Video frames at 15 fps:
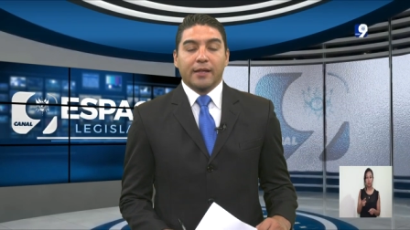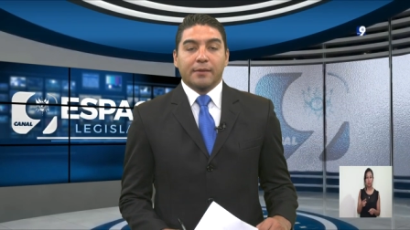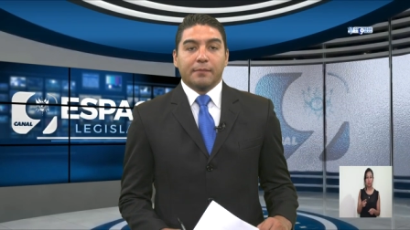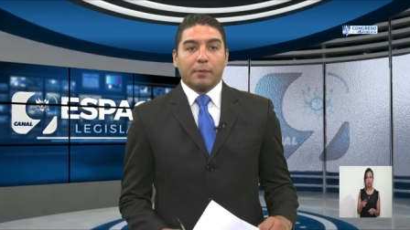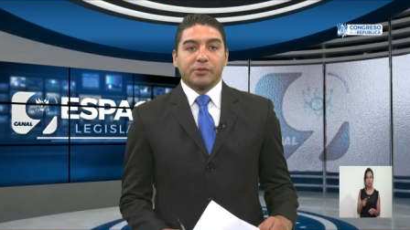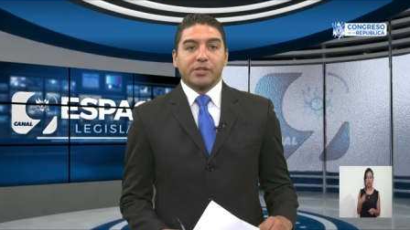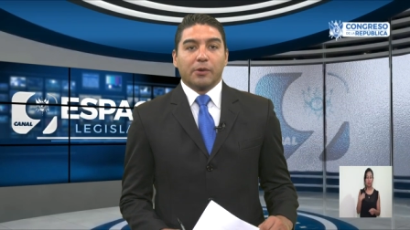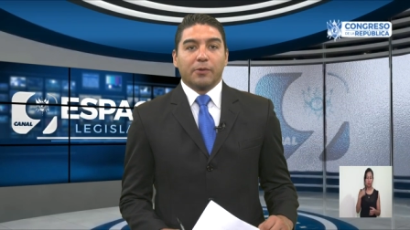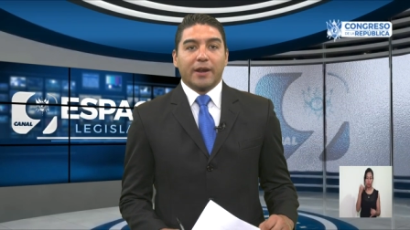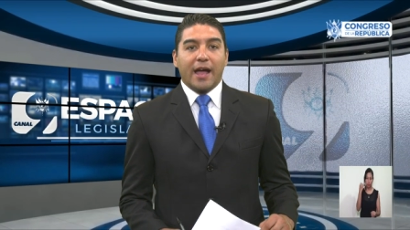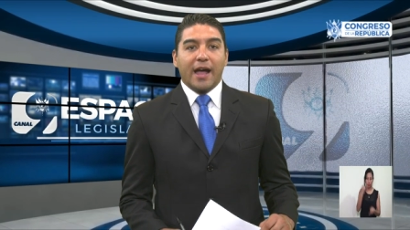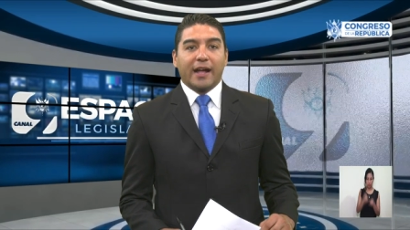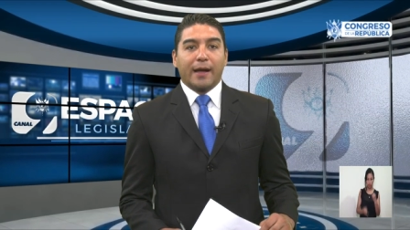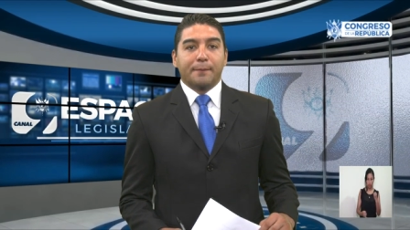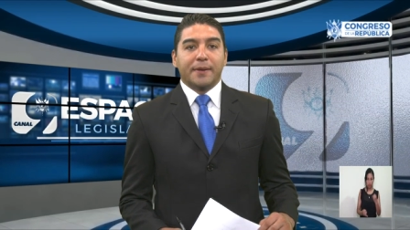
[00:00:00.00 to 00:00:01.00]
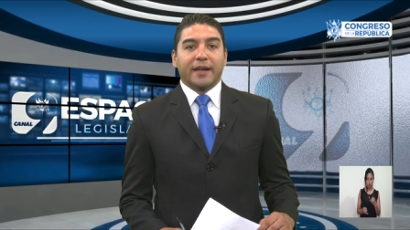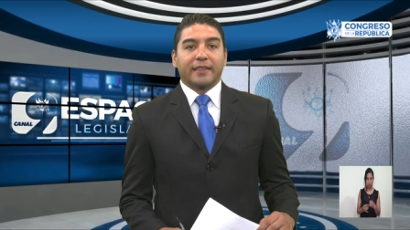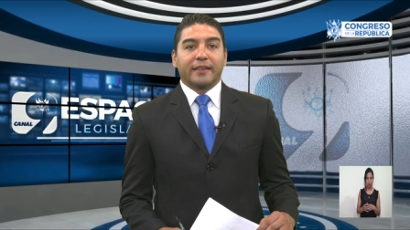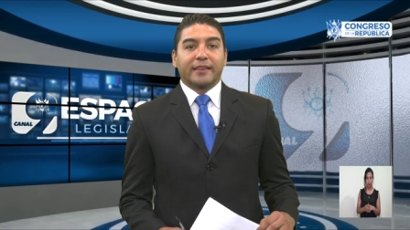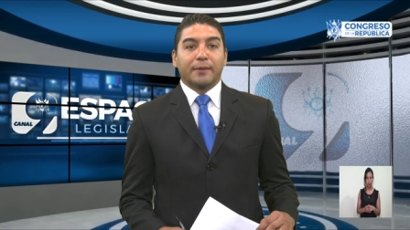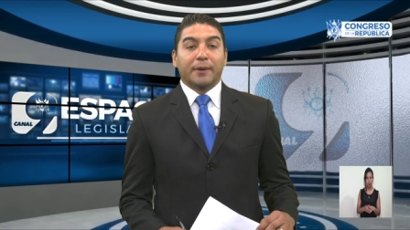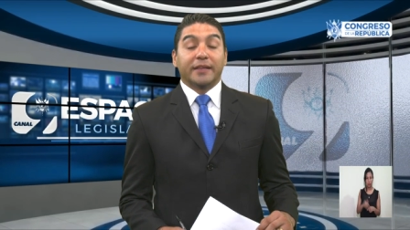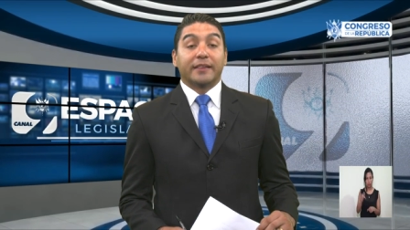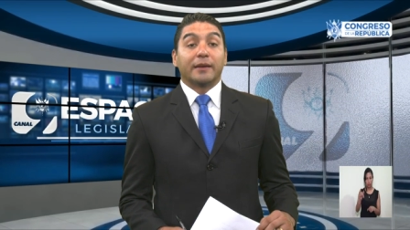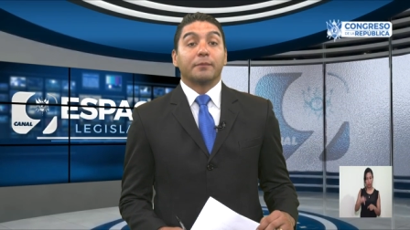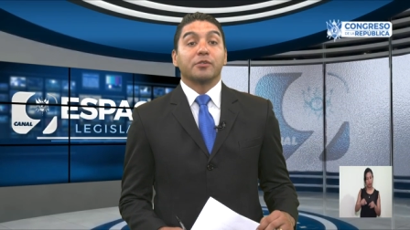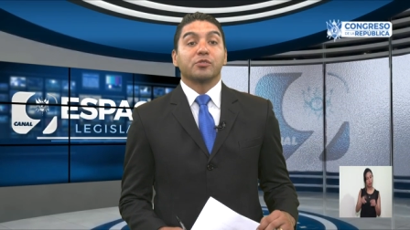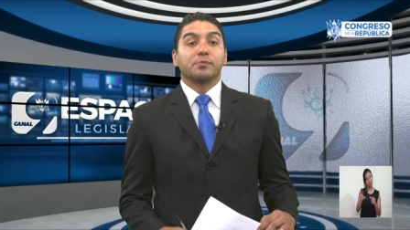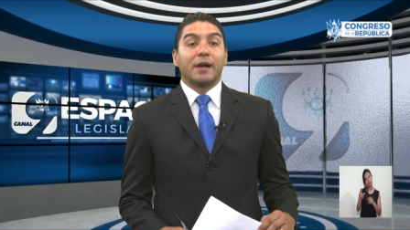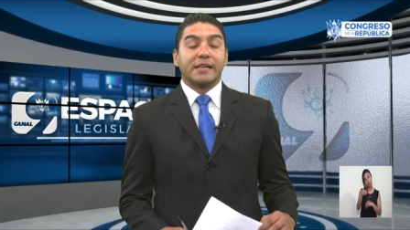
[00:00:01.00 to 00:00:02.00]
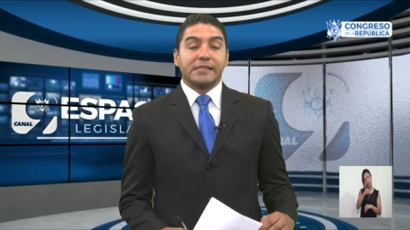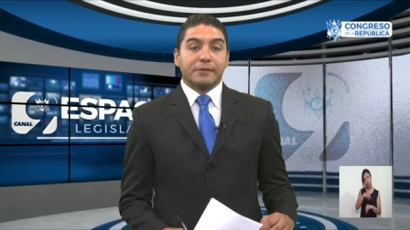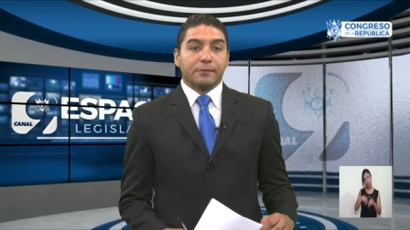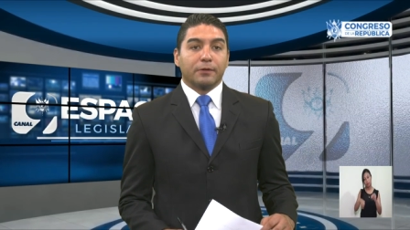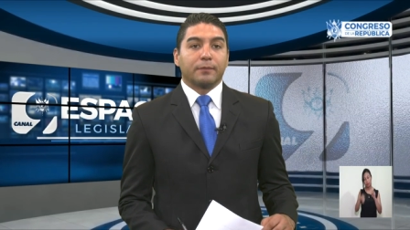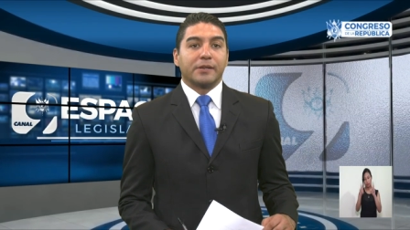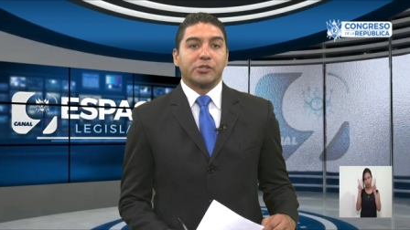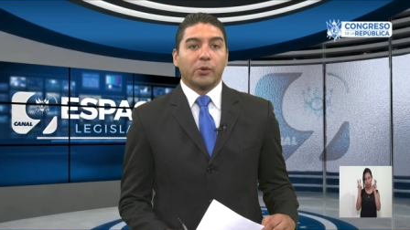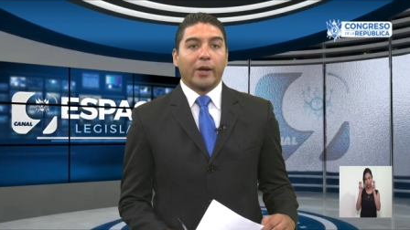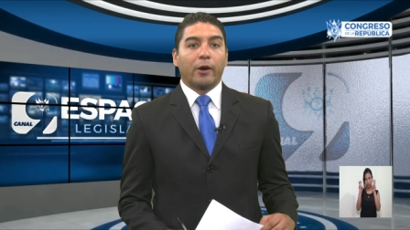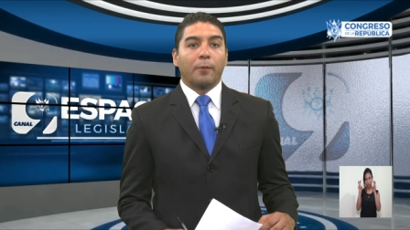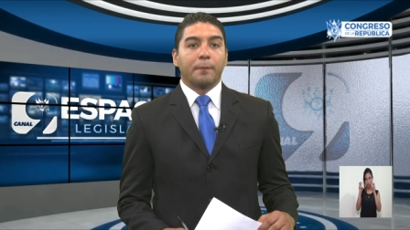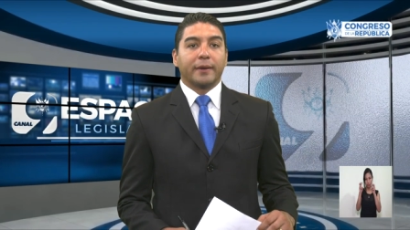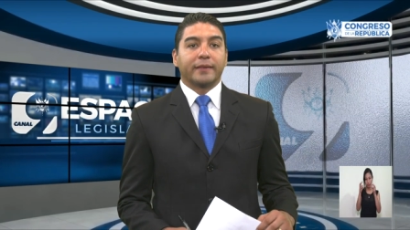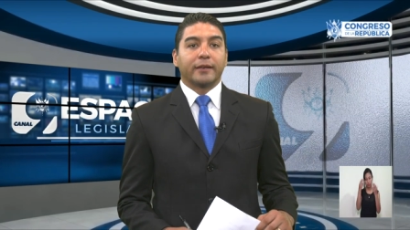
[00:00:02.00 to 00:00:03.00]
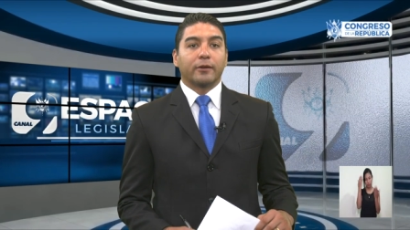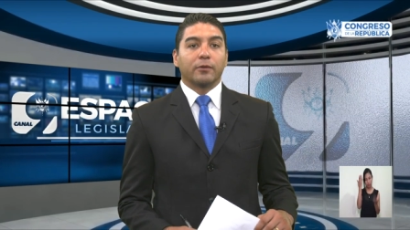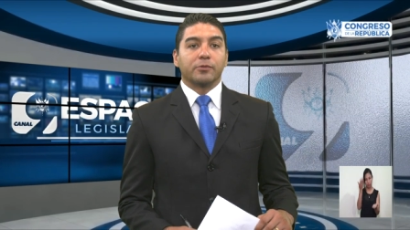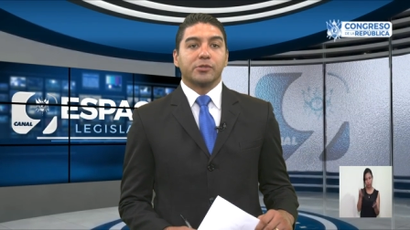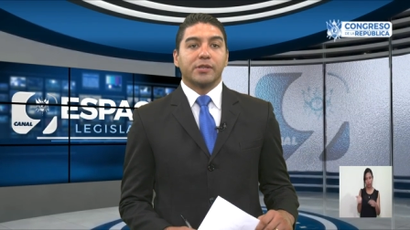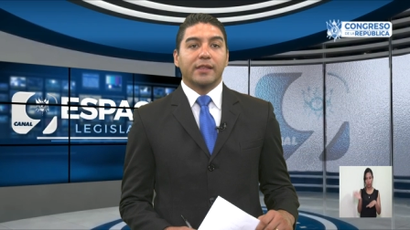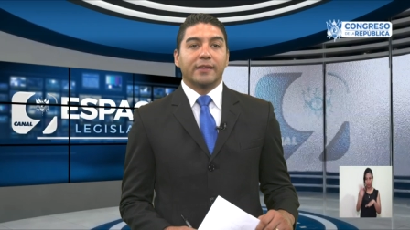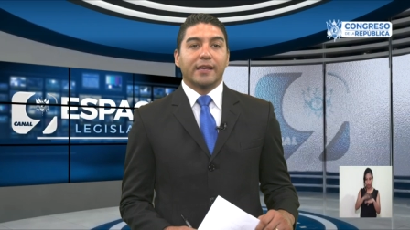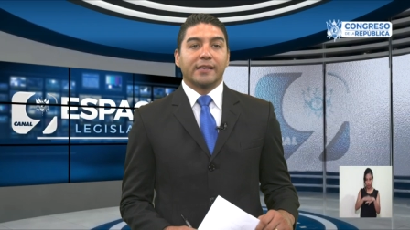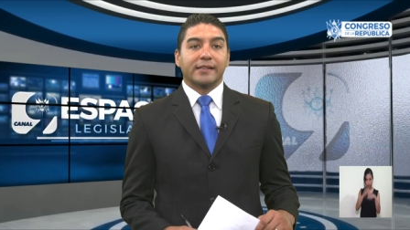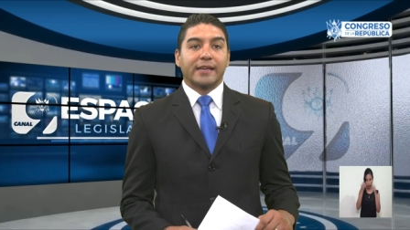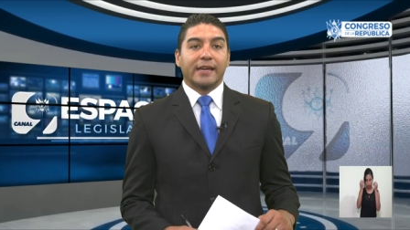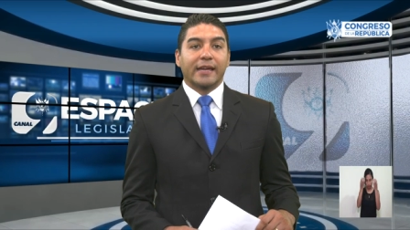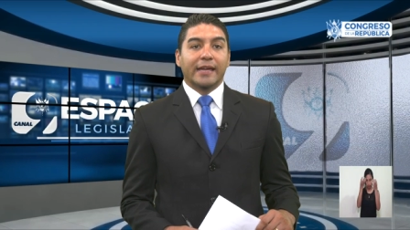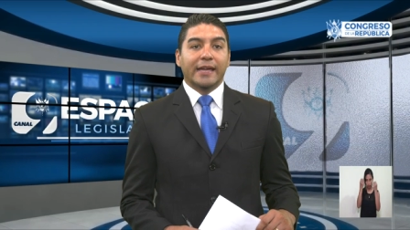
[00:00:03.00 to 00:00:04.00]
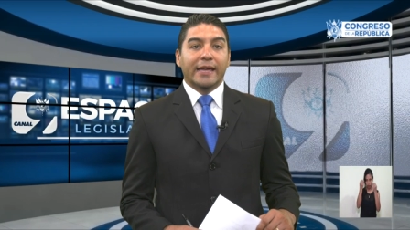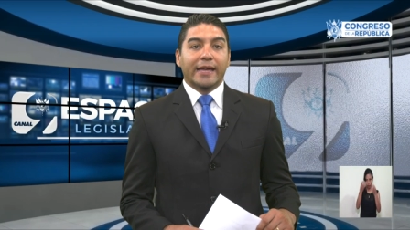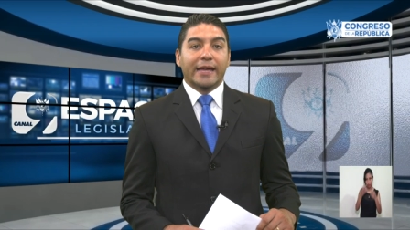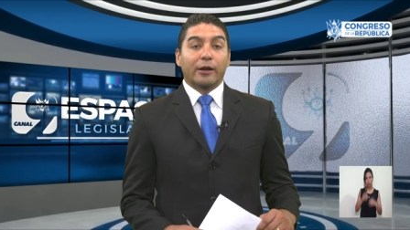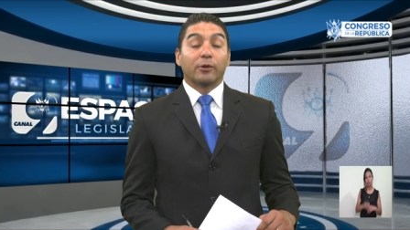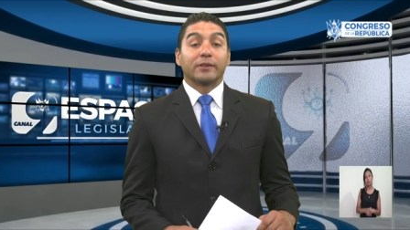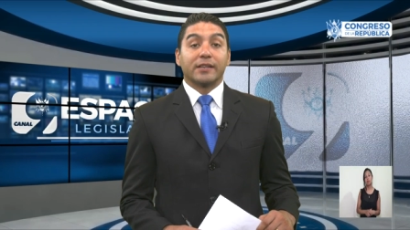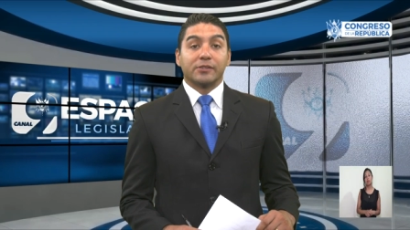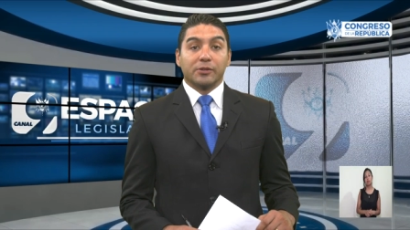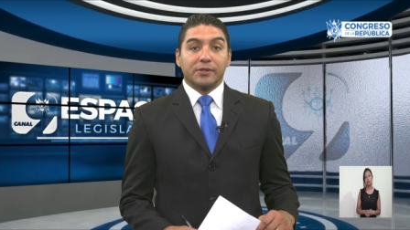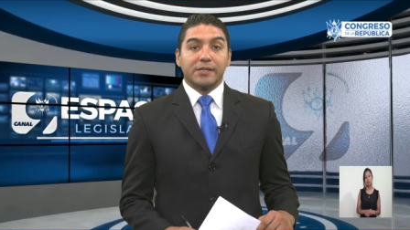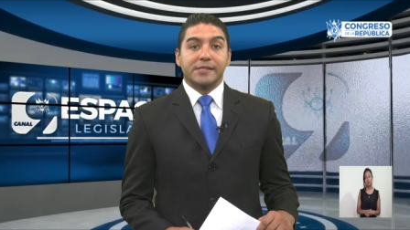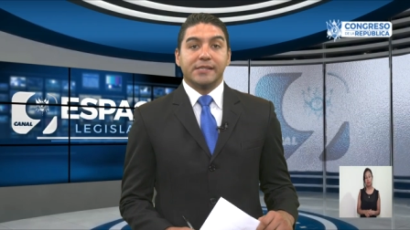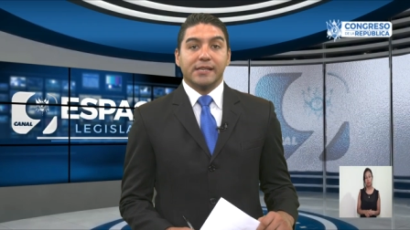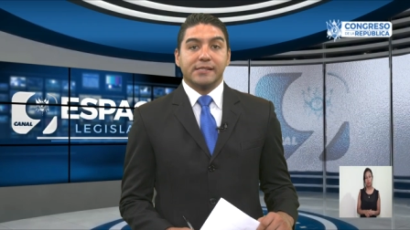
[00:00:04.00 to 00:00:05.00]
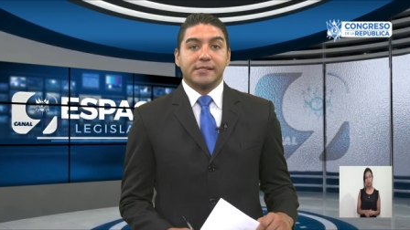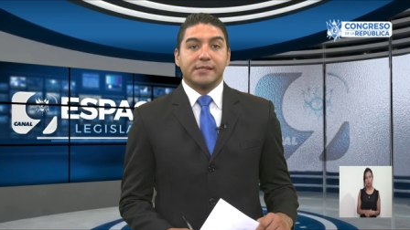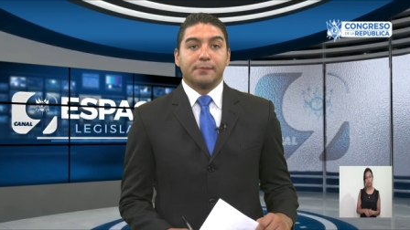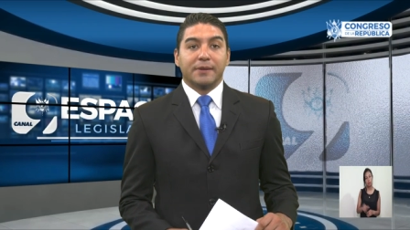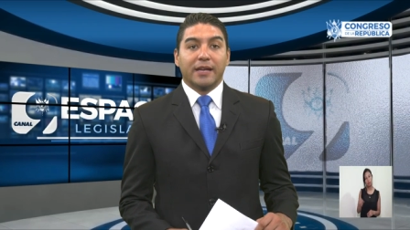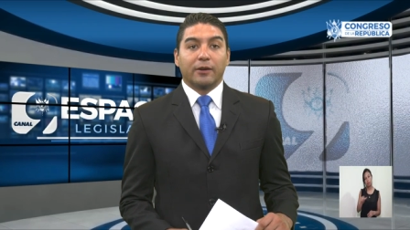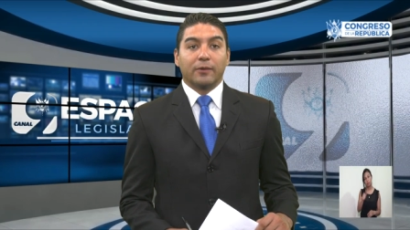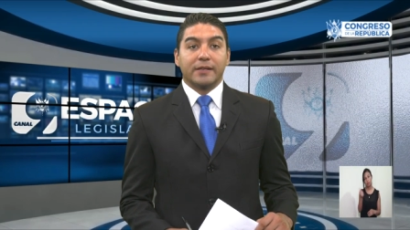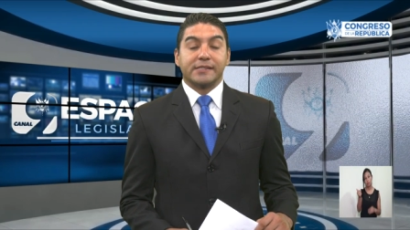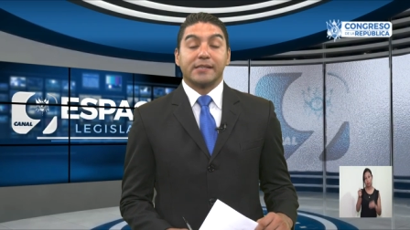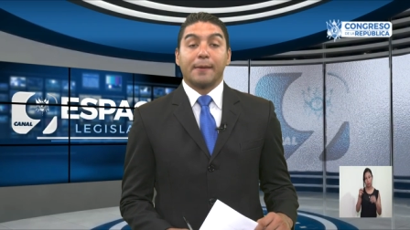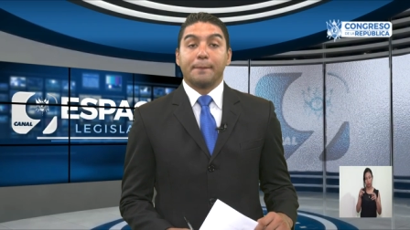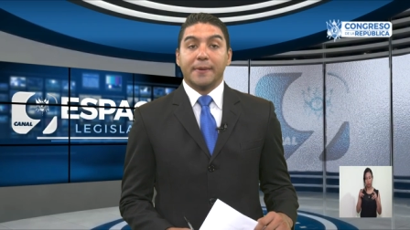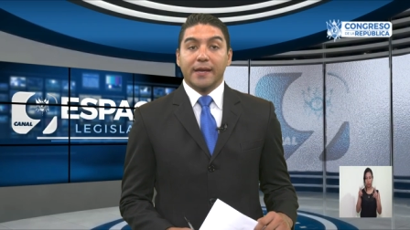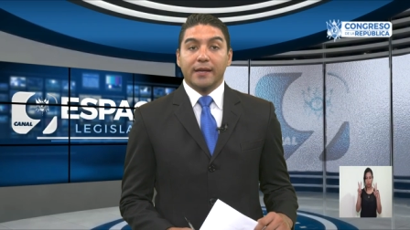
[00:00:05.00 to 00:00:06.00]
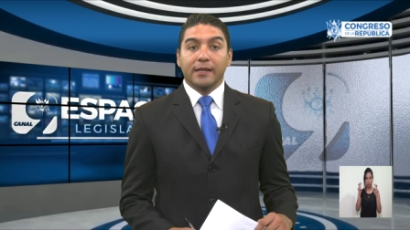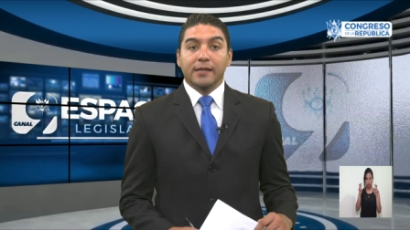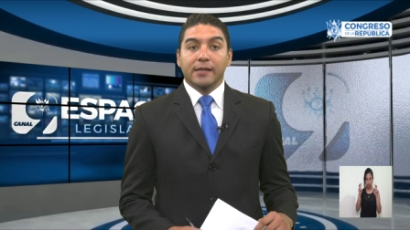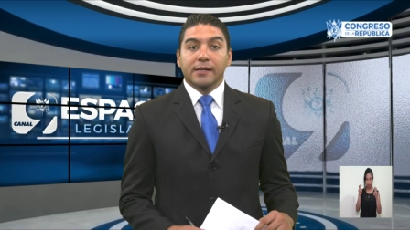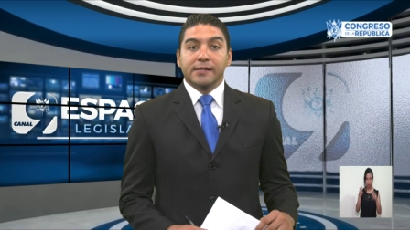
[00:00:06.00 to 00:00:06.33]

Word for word: Vamos ahora a cambiar de tema y tenemos más información que compartir con usted, ya que en otras noticias, este miércoles también,